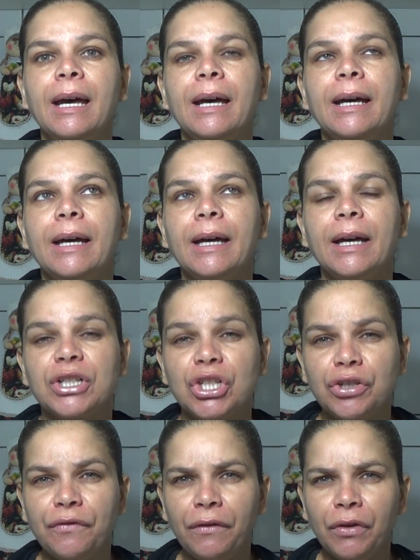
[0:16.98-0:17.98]
a
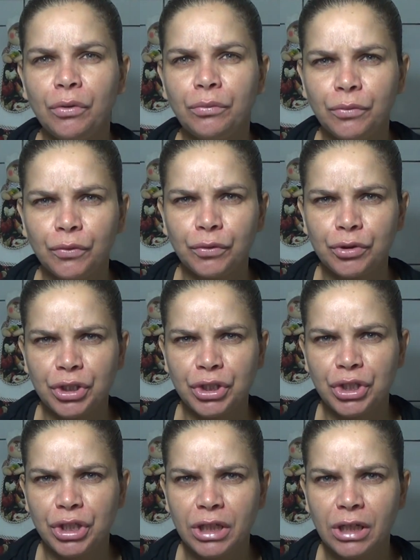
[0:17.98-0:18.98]
gente vive num mundo hoje em
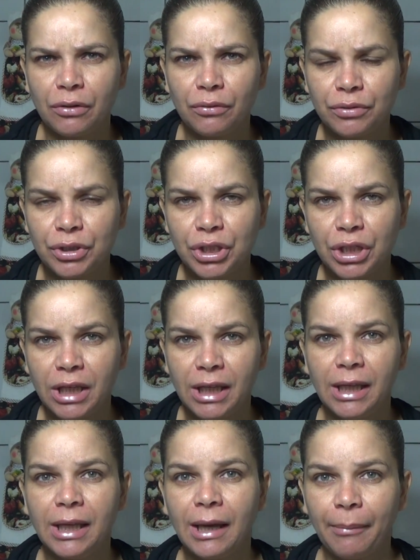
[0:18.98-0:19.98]
dia onde
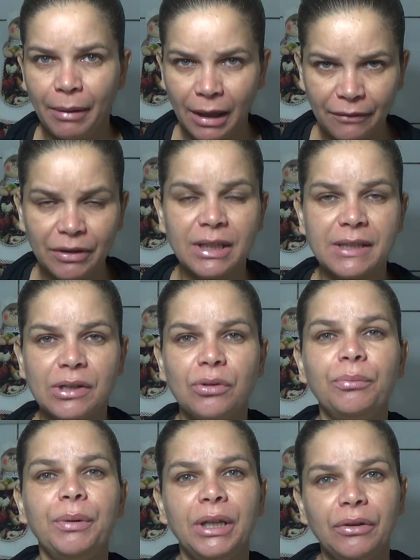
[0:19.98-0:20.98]
que a palavra está se
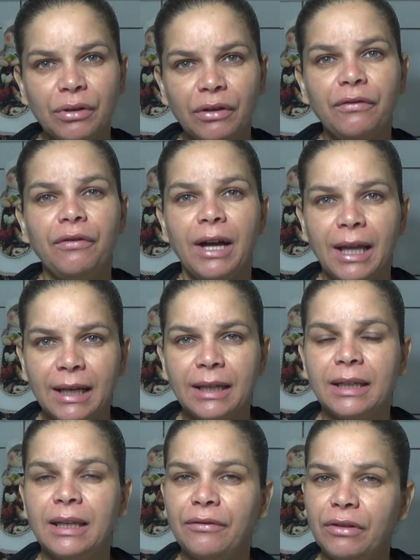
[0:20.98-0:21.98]
cumprindo, que fala
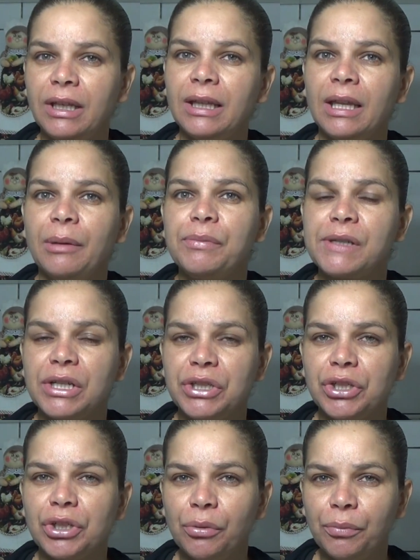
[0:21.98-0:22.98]
que haveria tempos que a
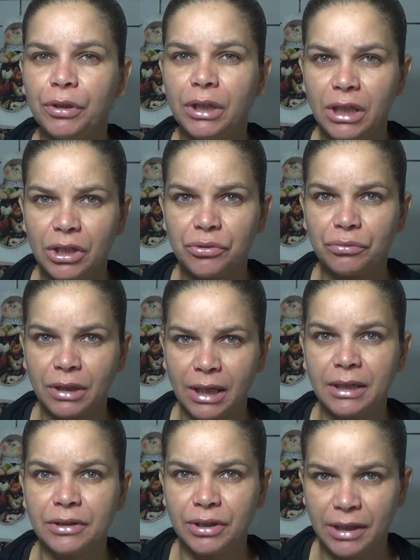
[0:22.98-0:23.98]
gente não poderia
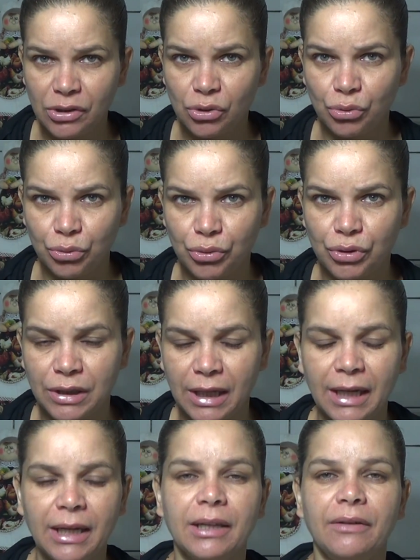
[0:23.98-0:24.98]
juntar tesouros,
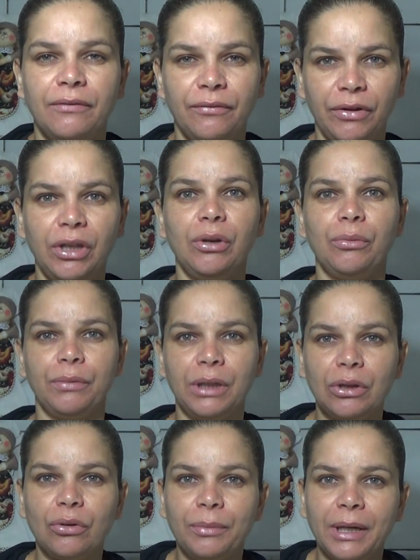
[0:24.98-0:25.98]
né? Que vinham e
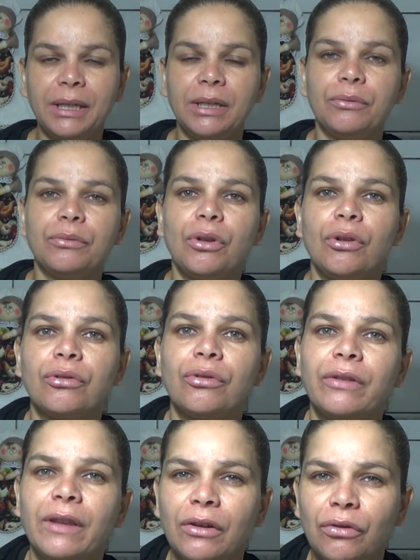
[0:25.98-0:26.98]
tomariam
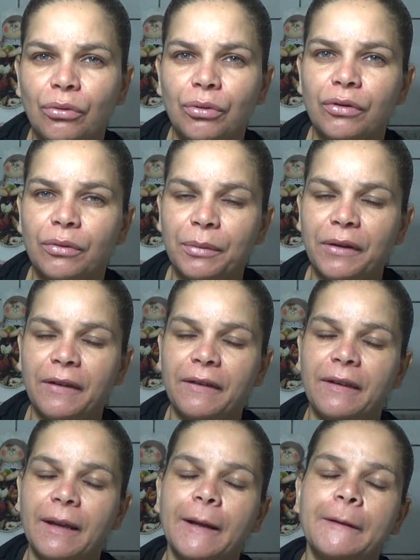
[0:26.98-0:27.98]
nossos tesouros, vamos dizer
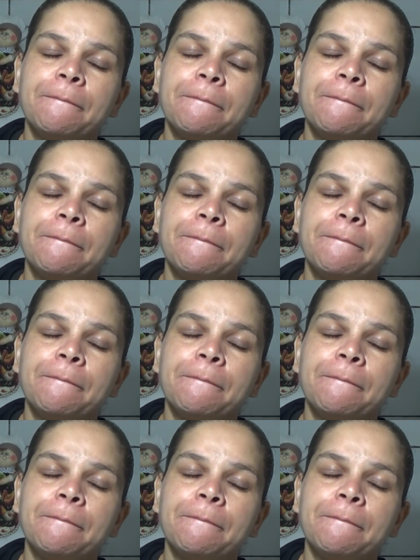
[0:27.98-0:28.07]
assim.